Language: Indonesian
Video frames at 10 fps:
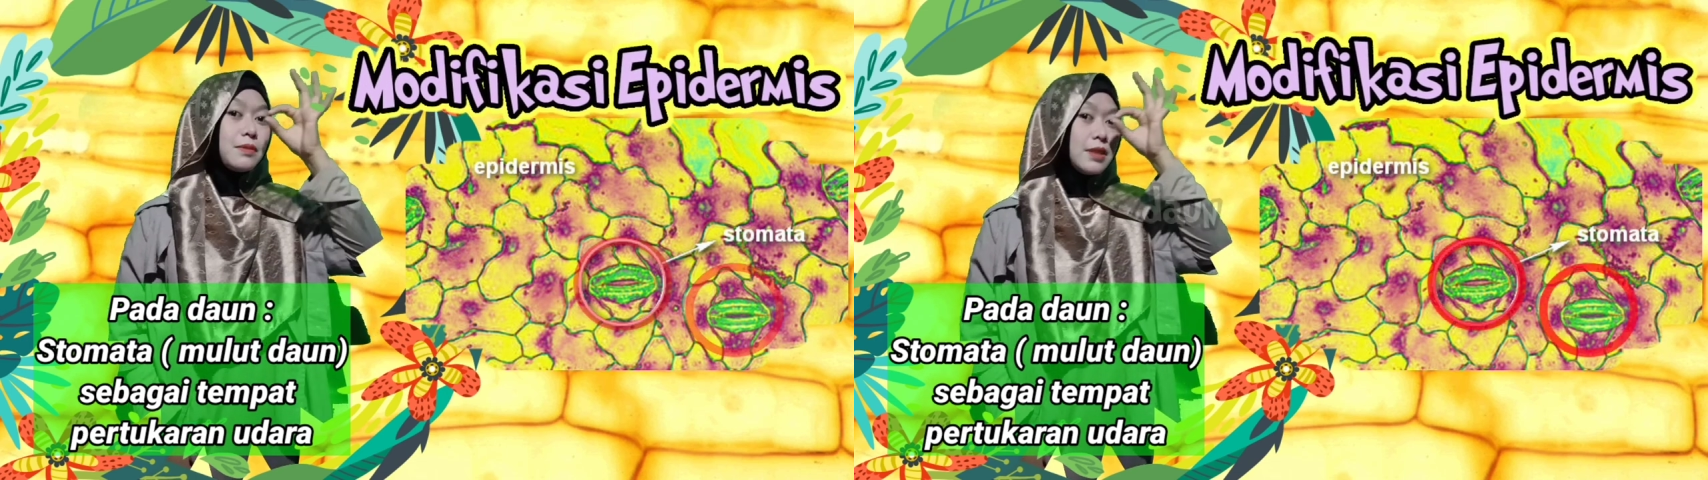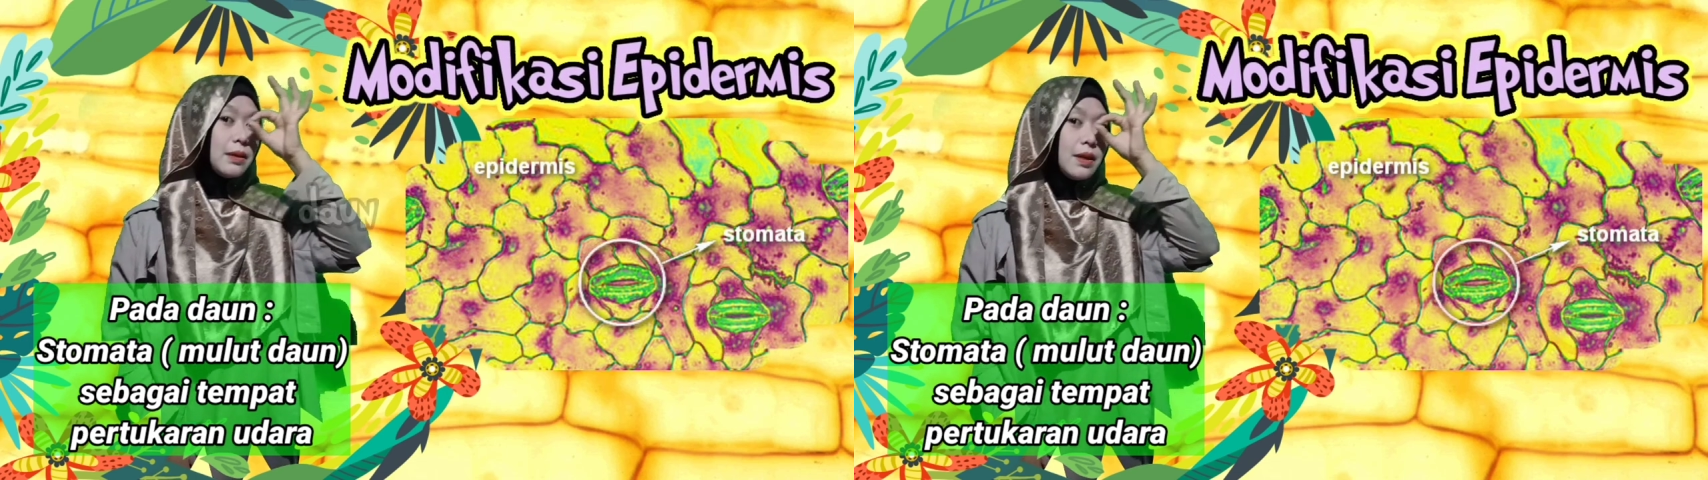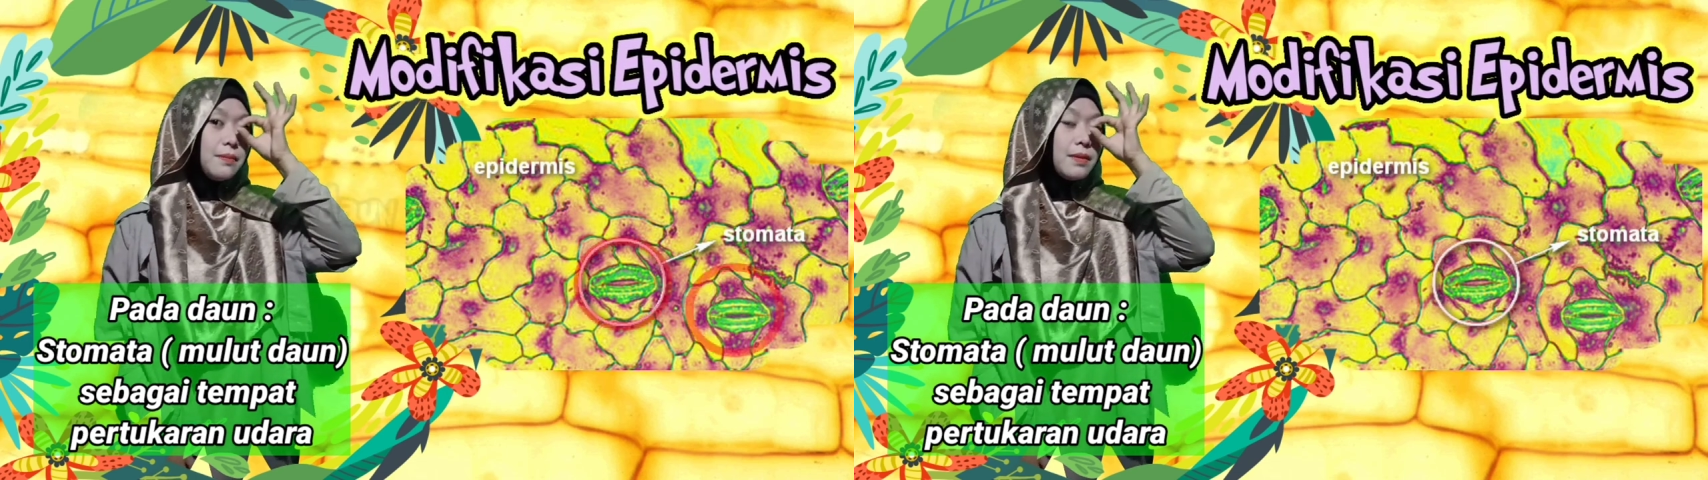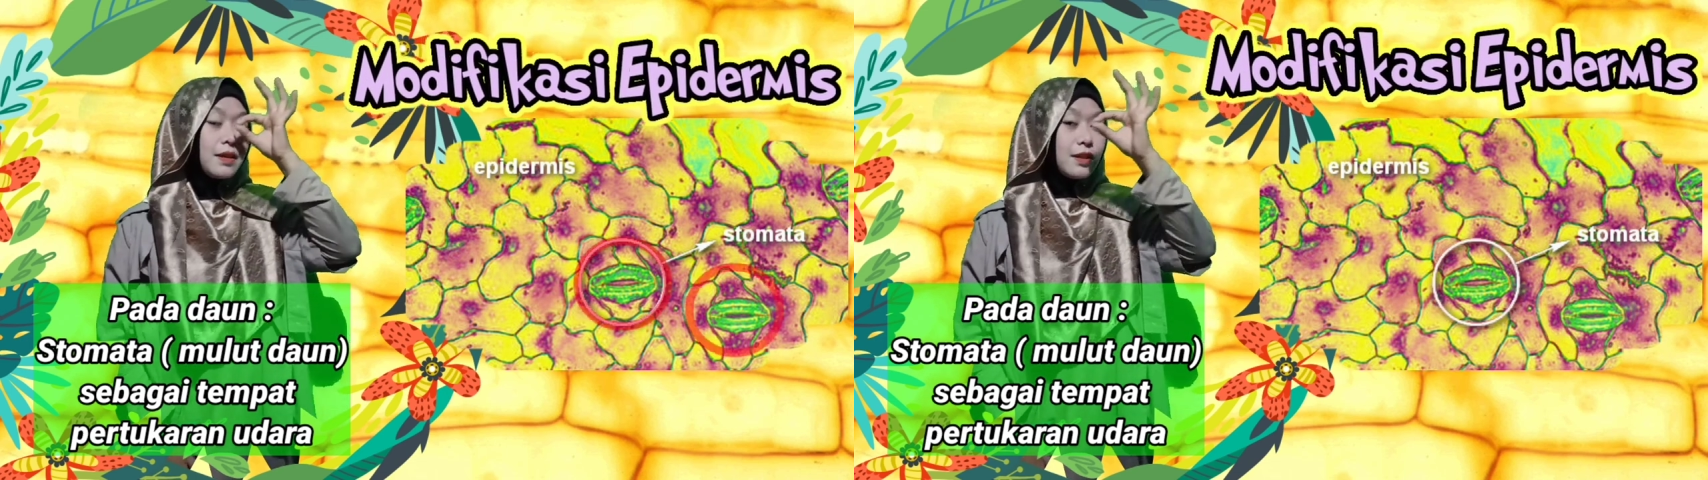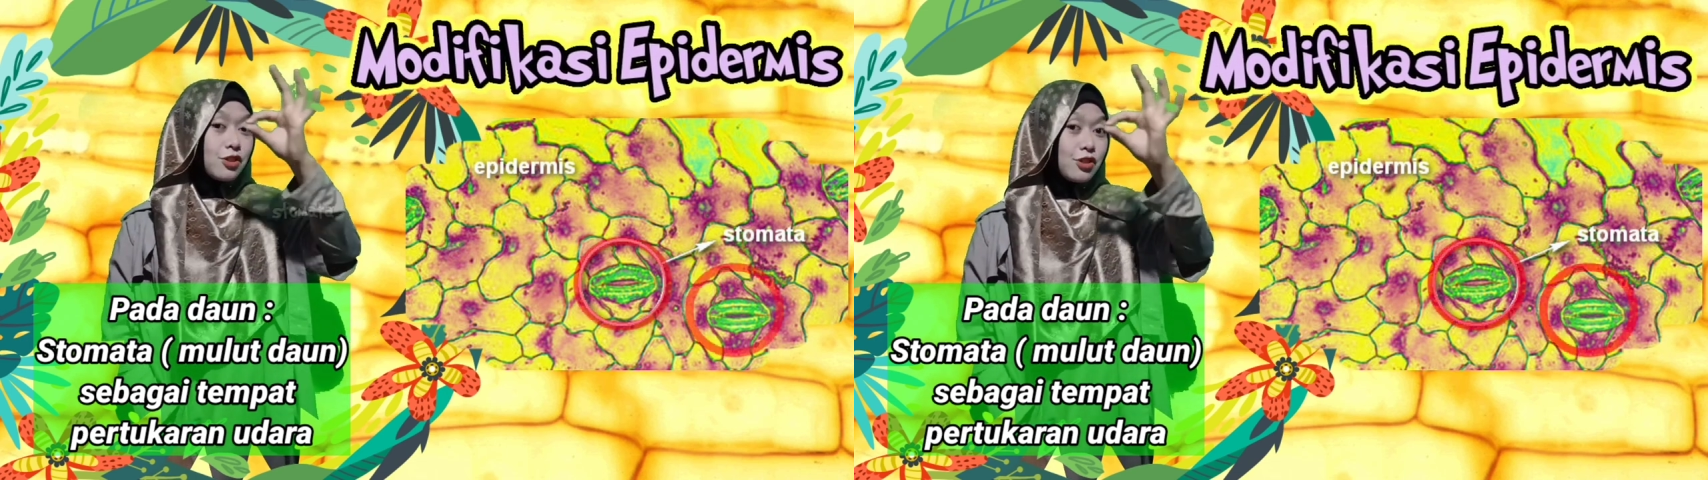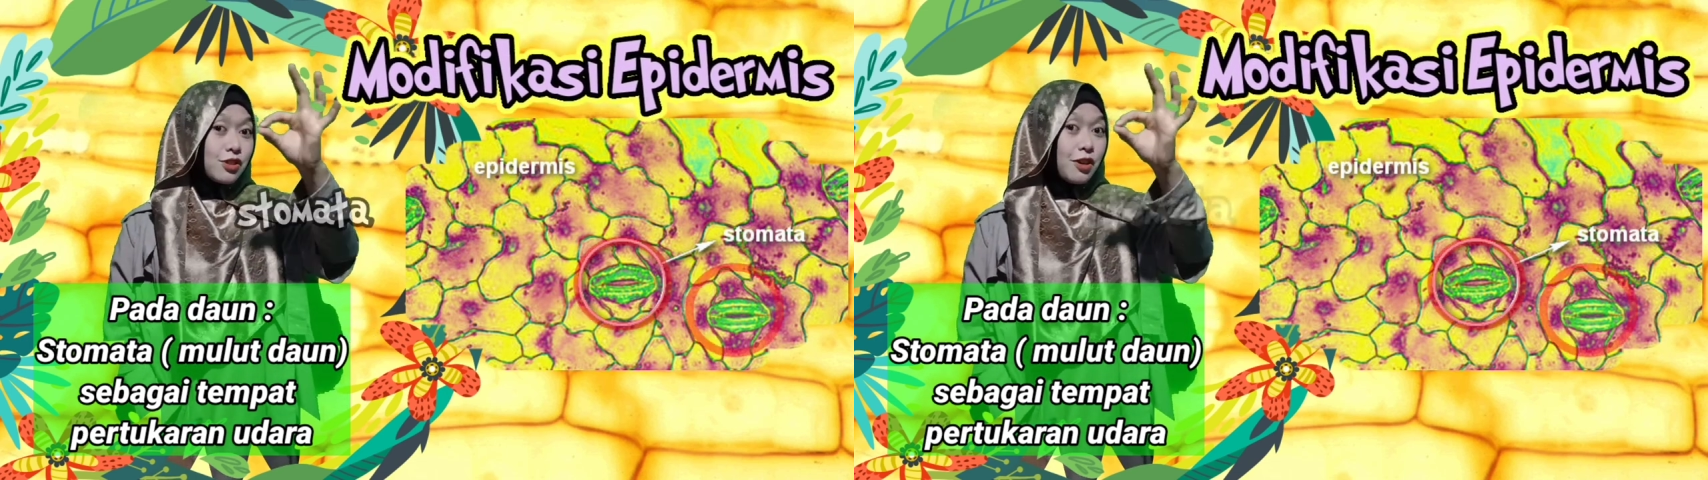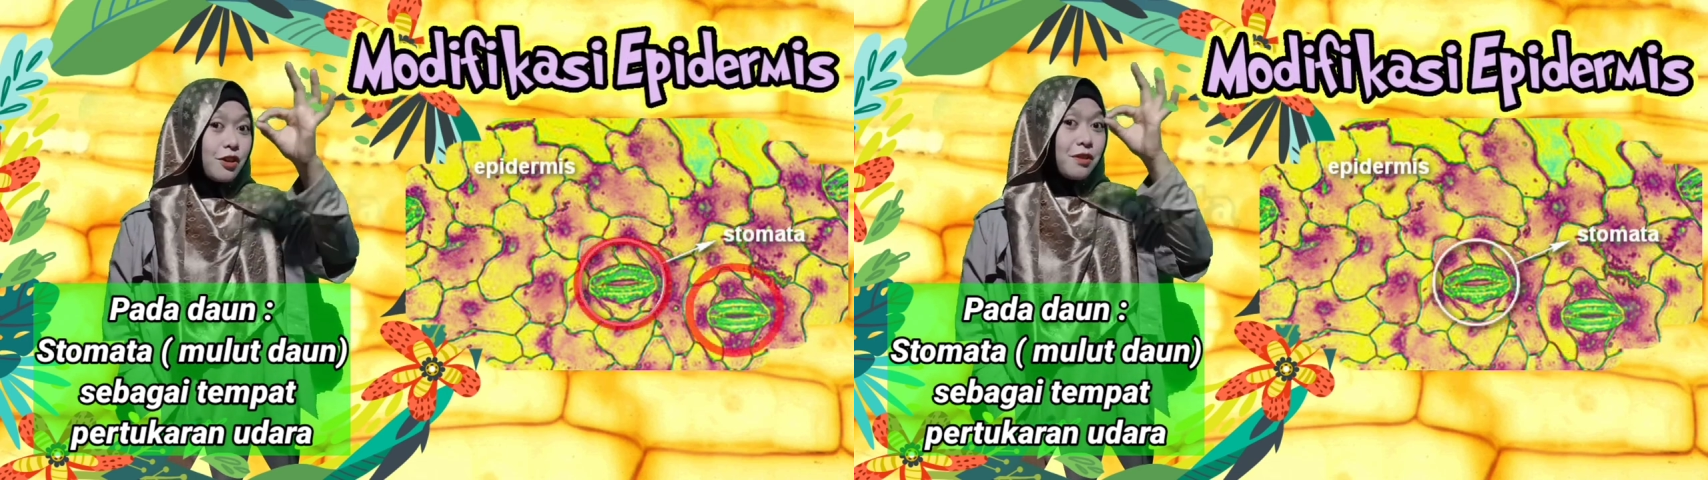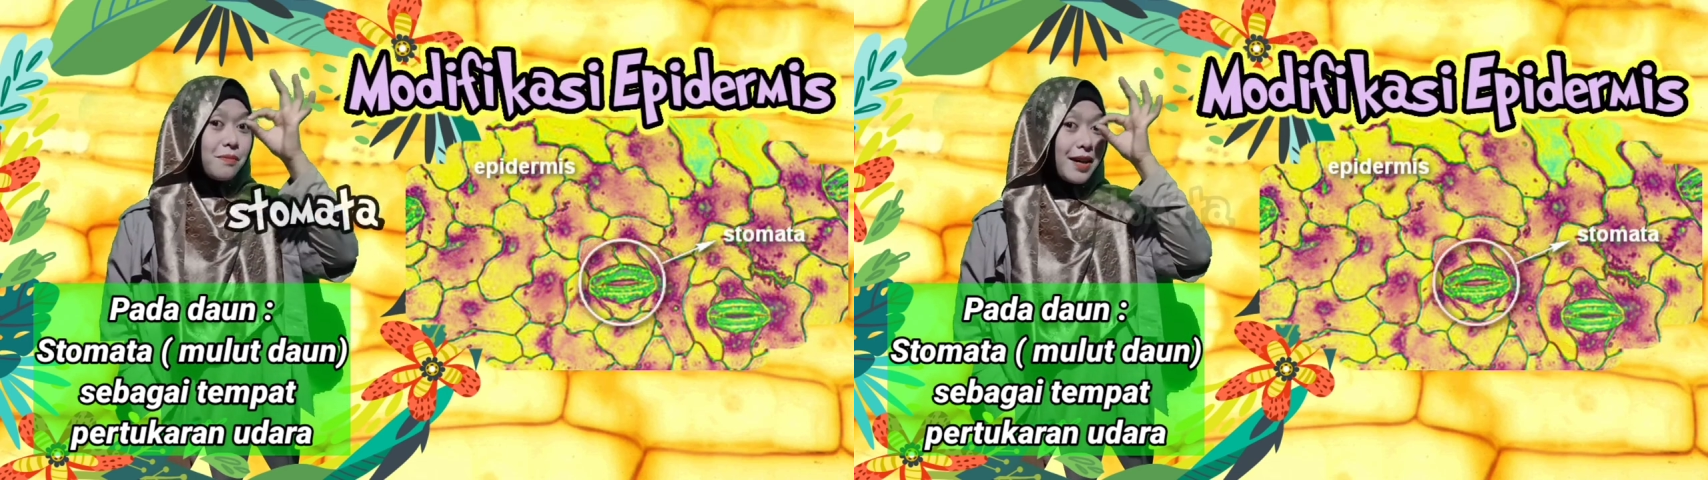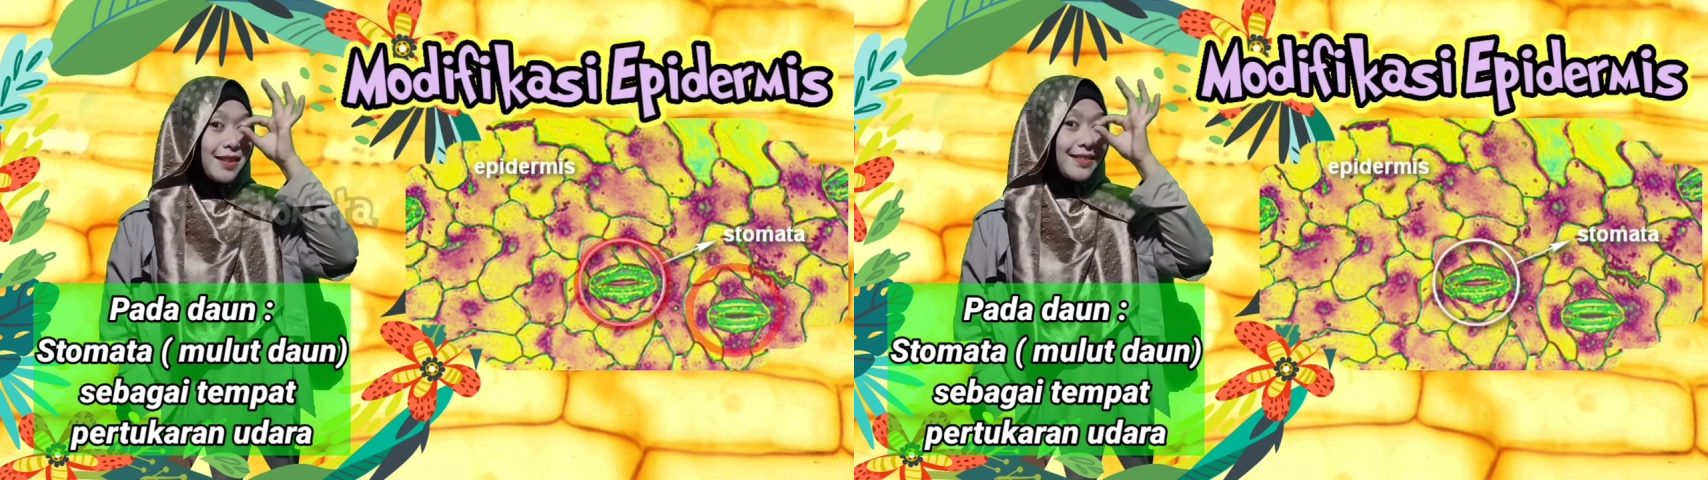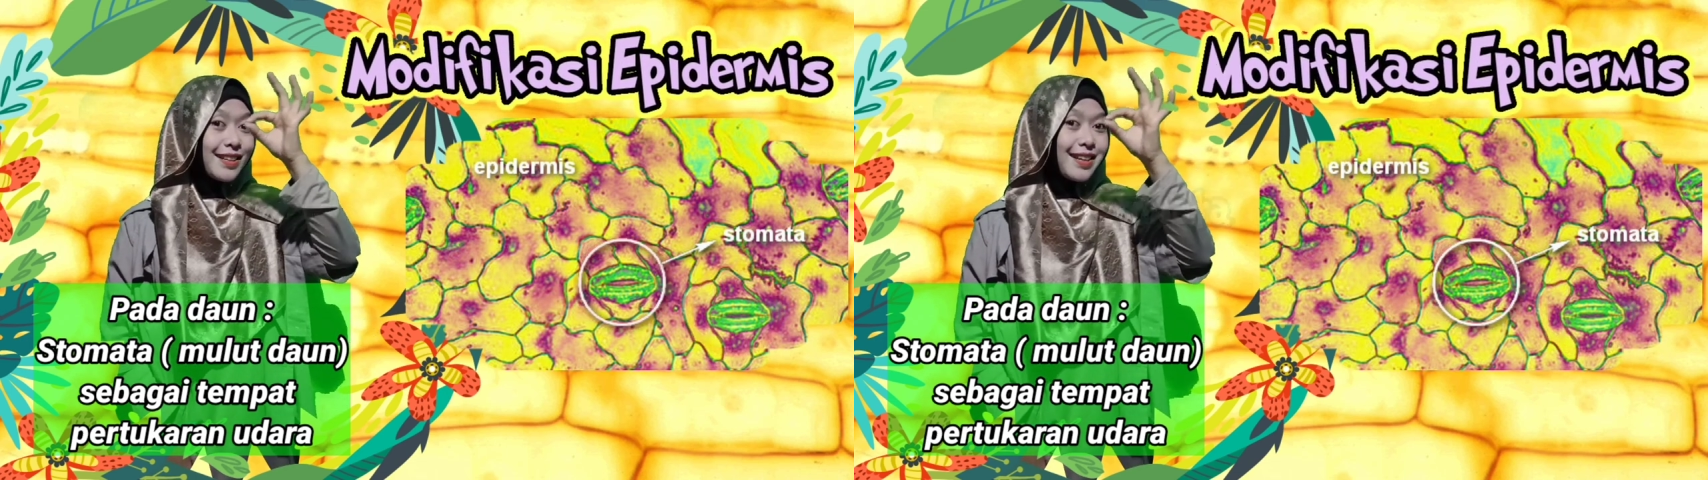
Kamu jawab stomata.